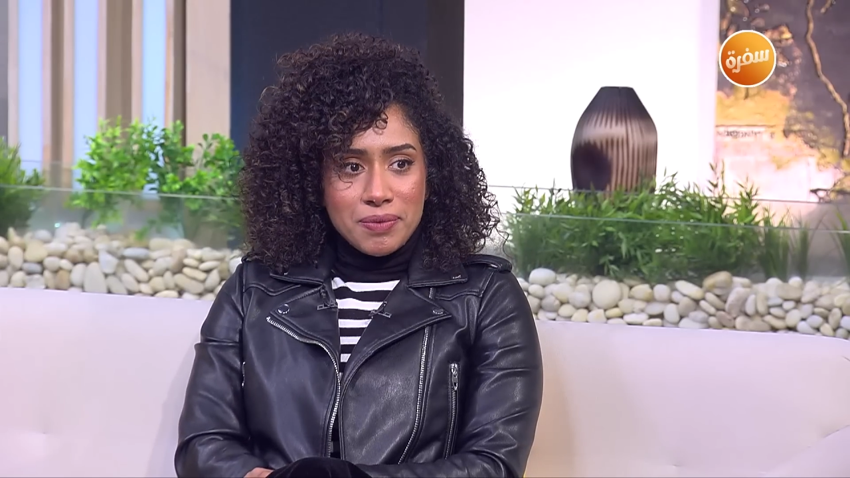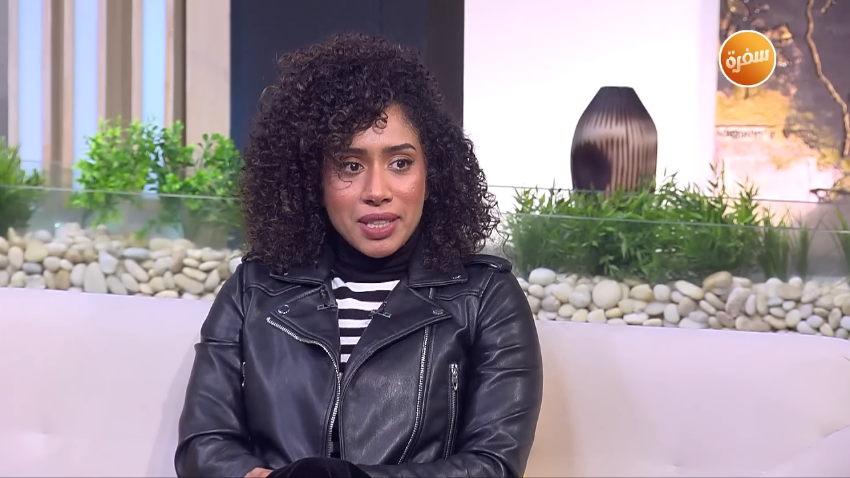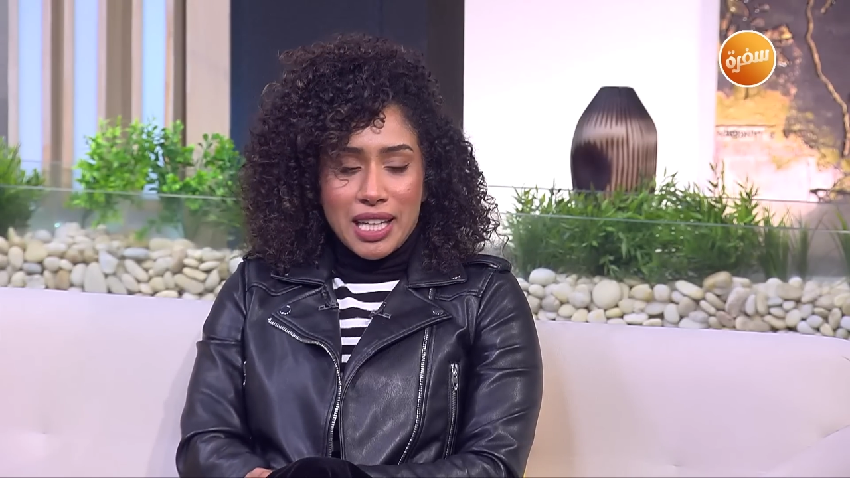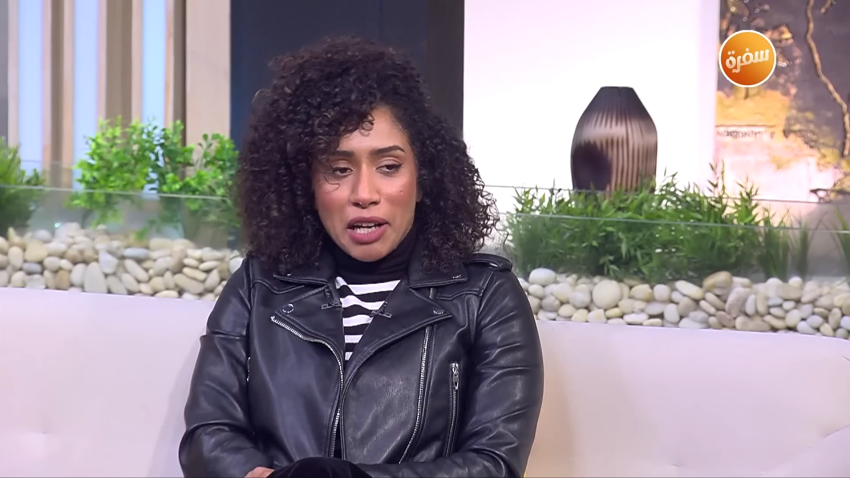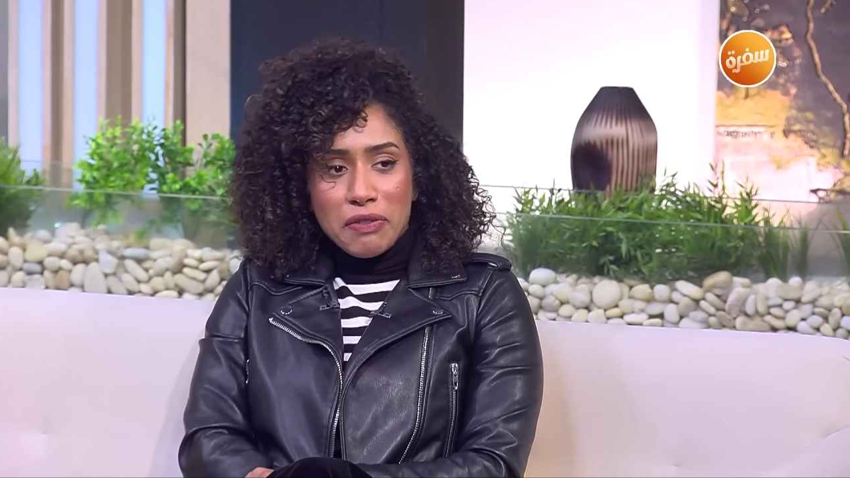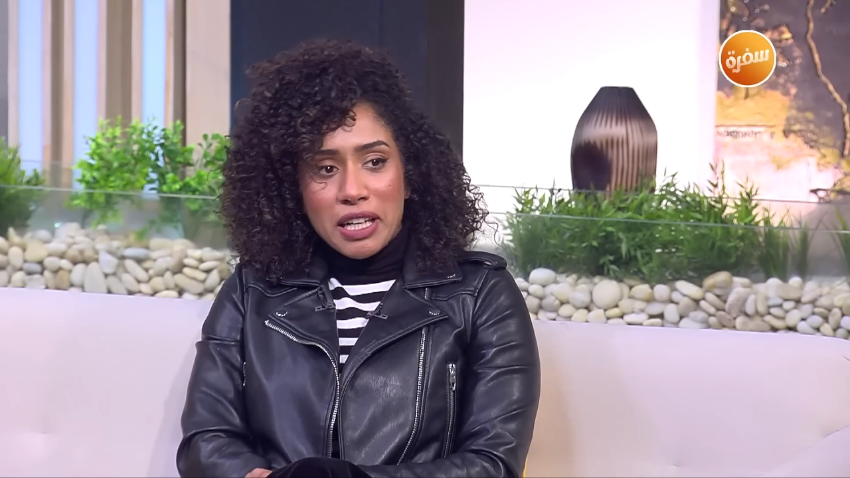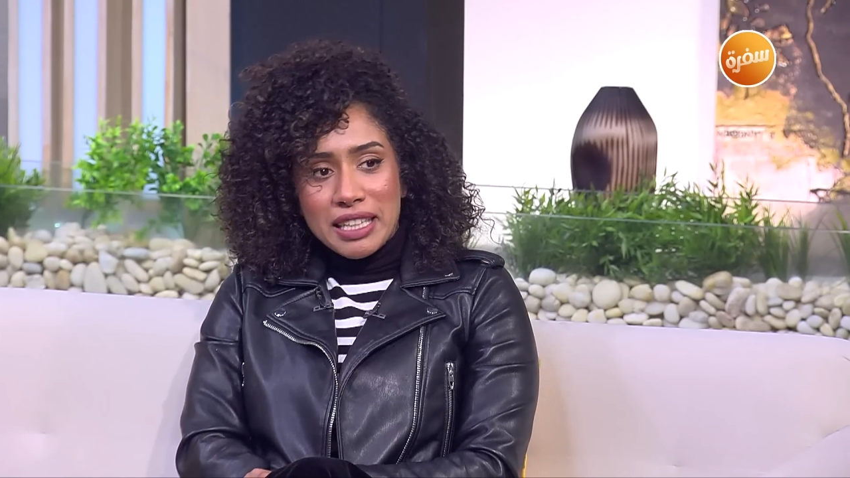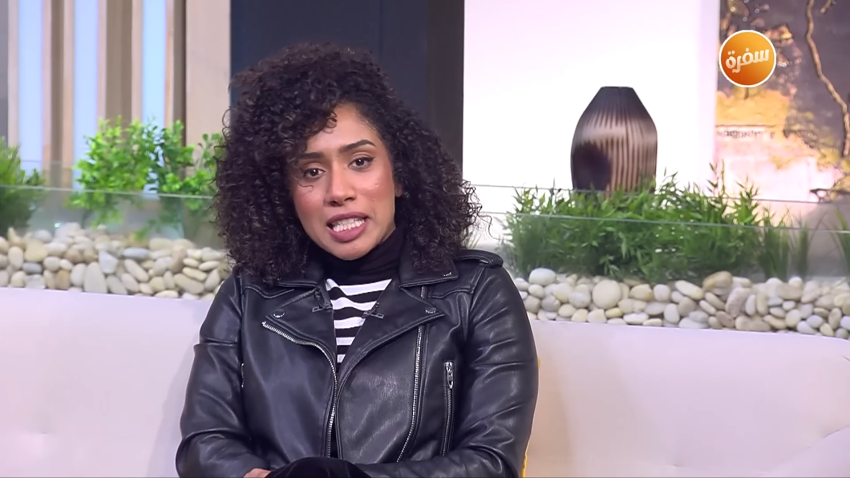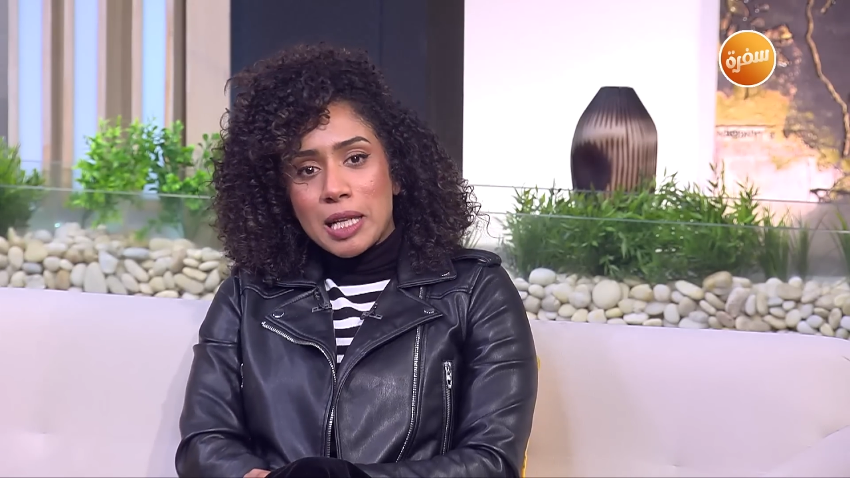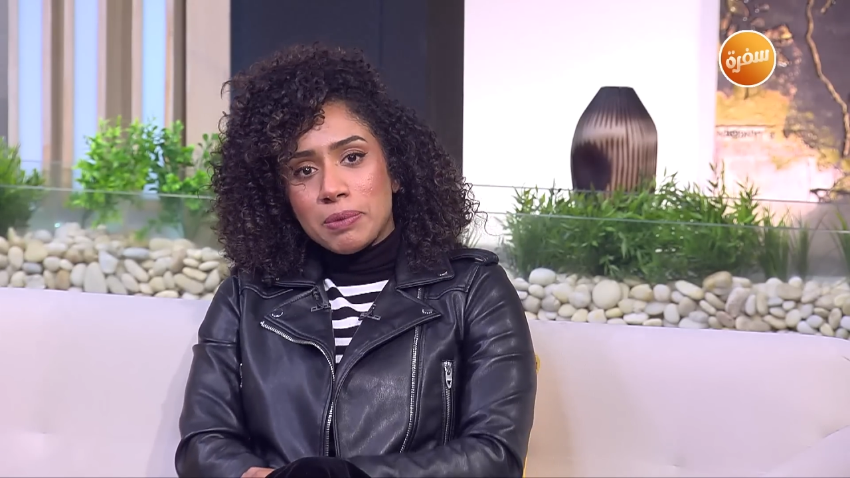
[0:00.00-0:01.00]
يعني عارفه
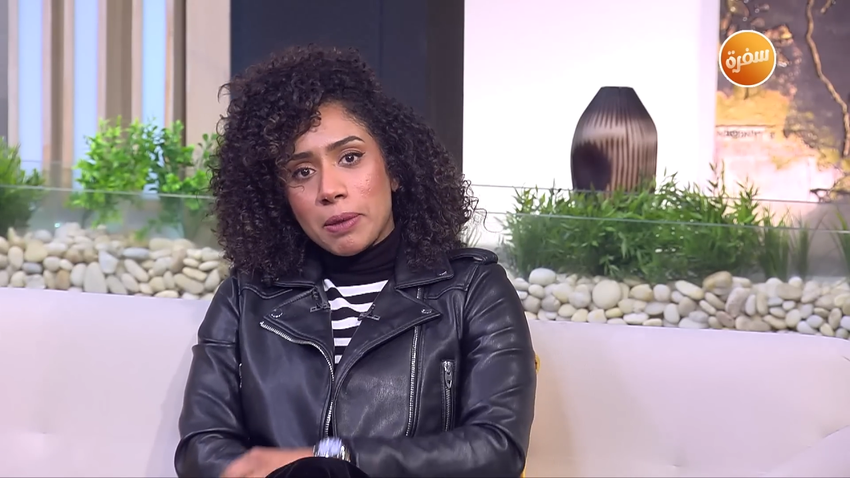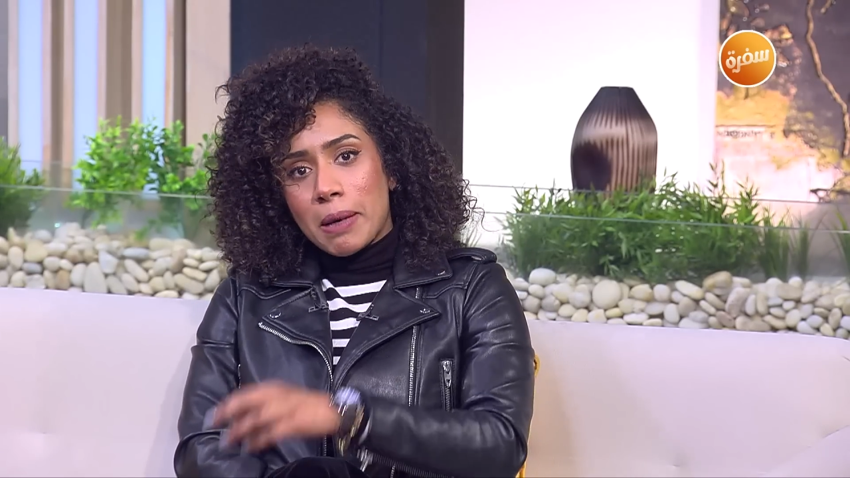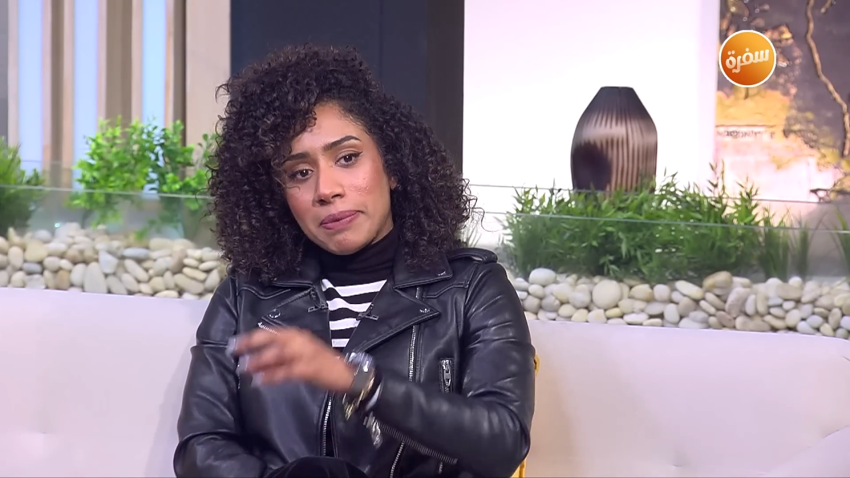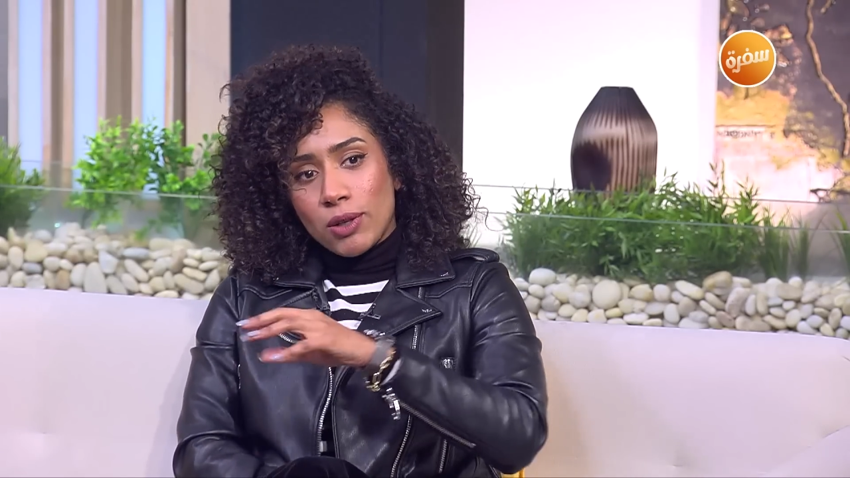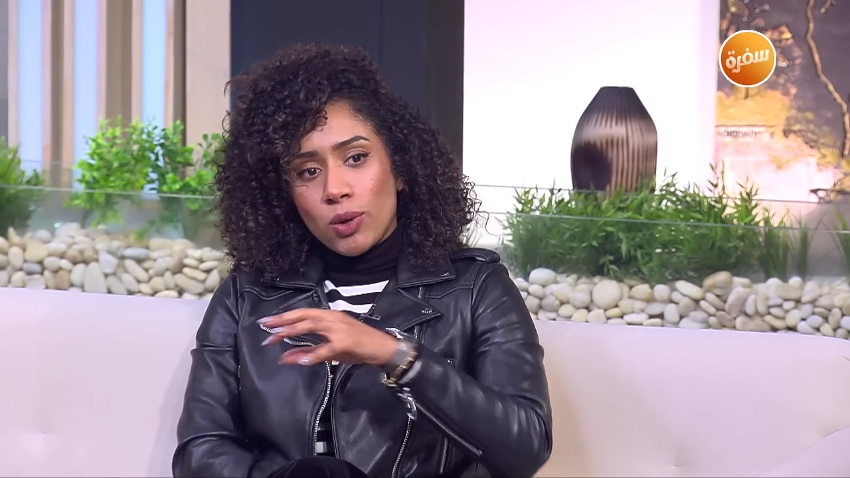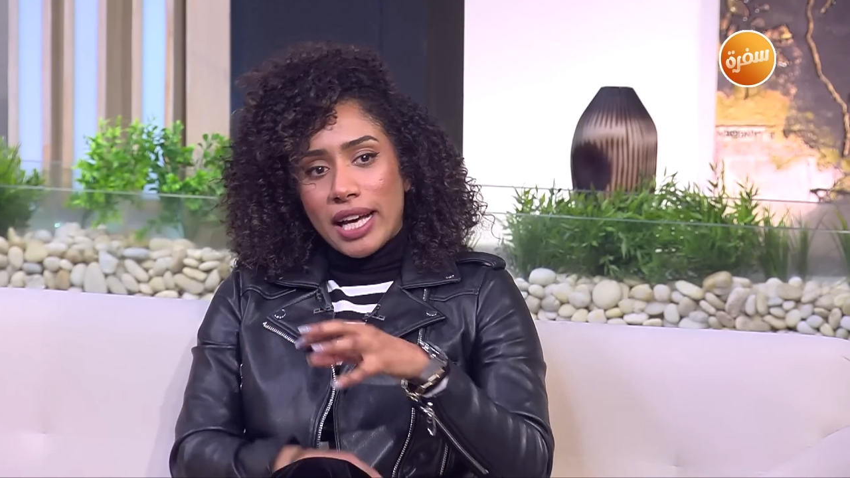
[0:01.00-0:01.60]
الناس اللي بتبقى بتاكل